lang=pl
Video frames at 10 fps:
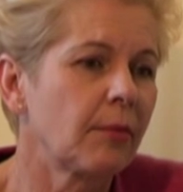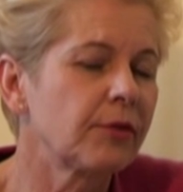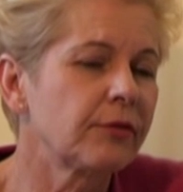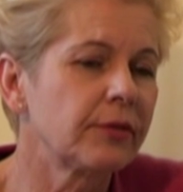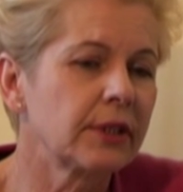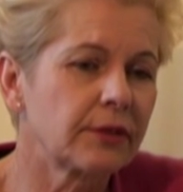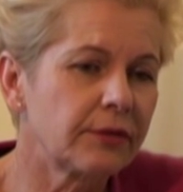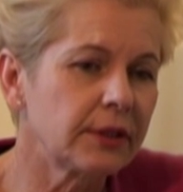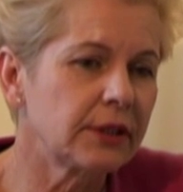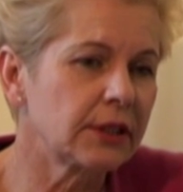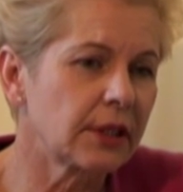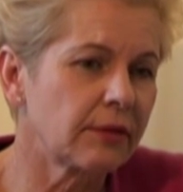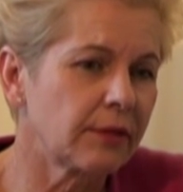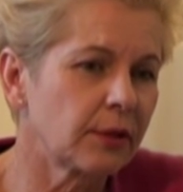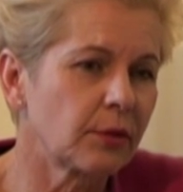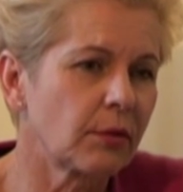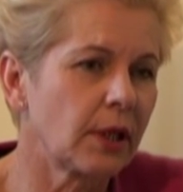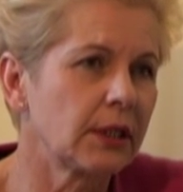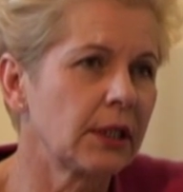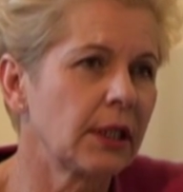aby wychwycić
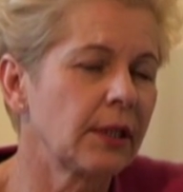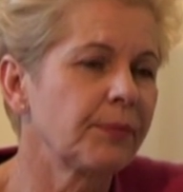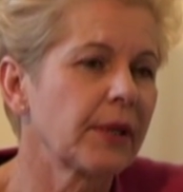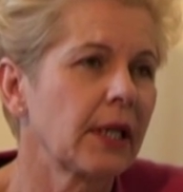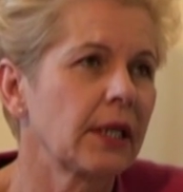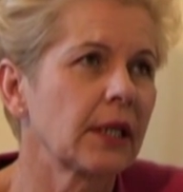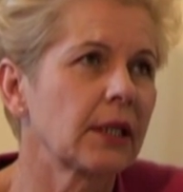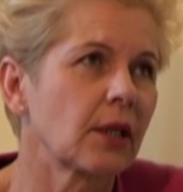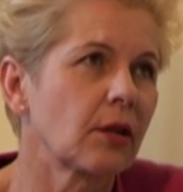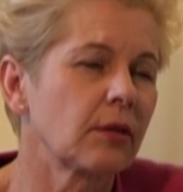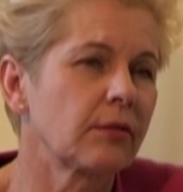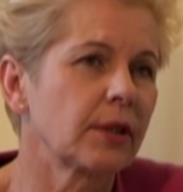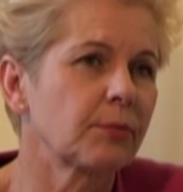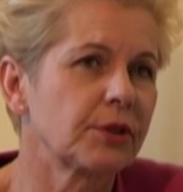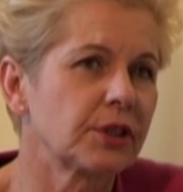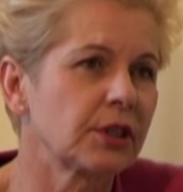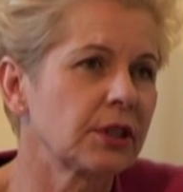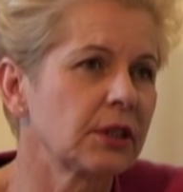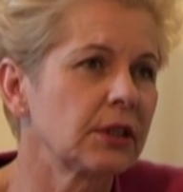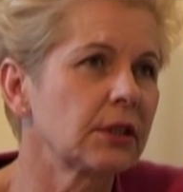ewentualnie jakiekolwiek
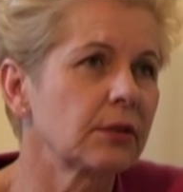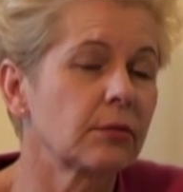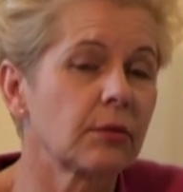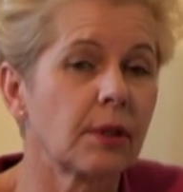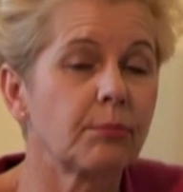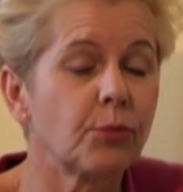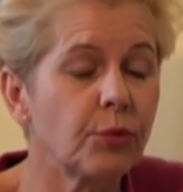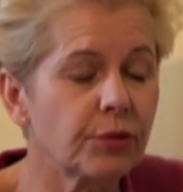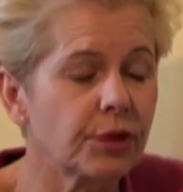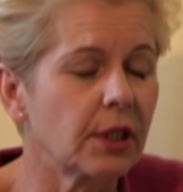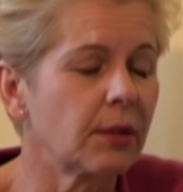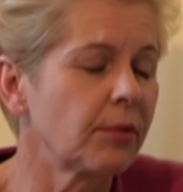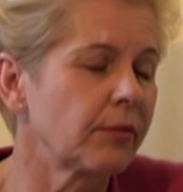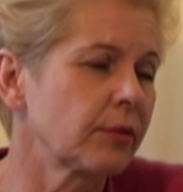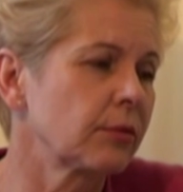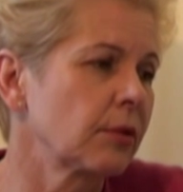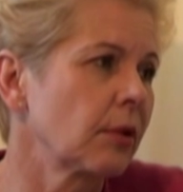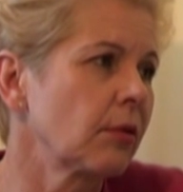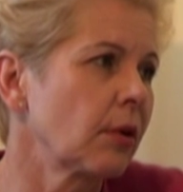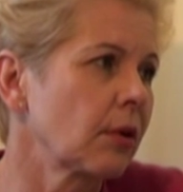przyczyny, które później
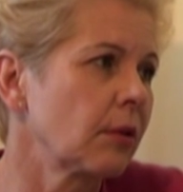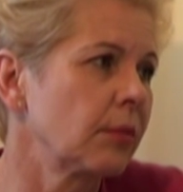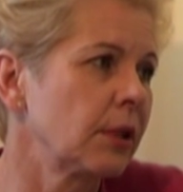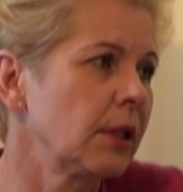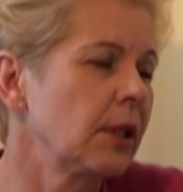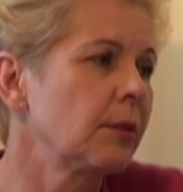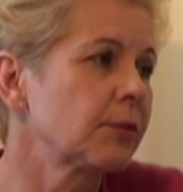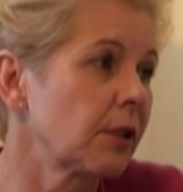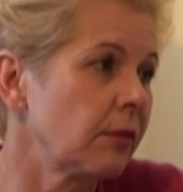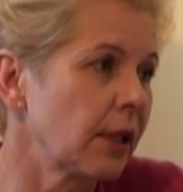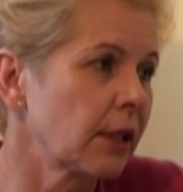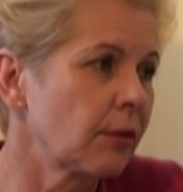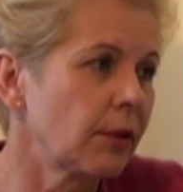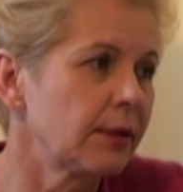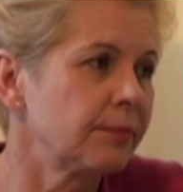powodują choroby przewlekłe.